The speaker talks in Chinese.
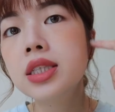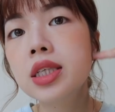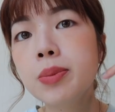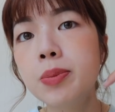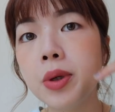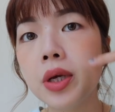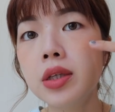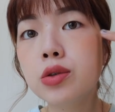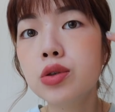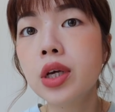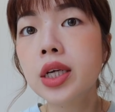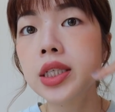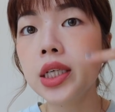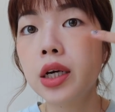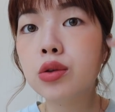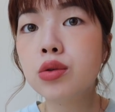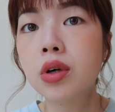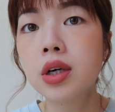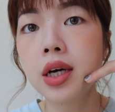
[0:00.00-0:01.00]
这边上
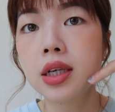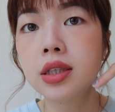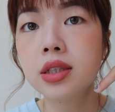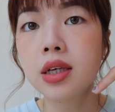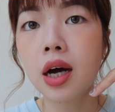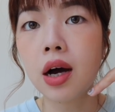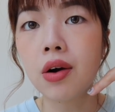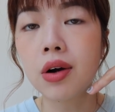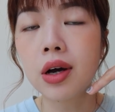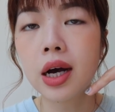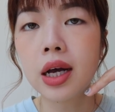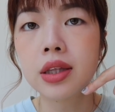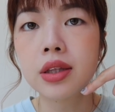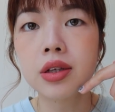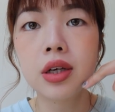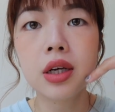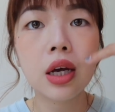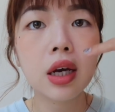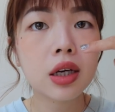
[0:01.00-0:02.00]
起来的妆感是好看
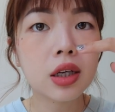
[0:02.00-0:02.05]
的。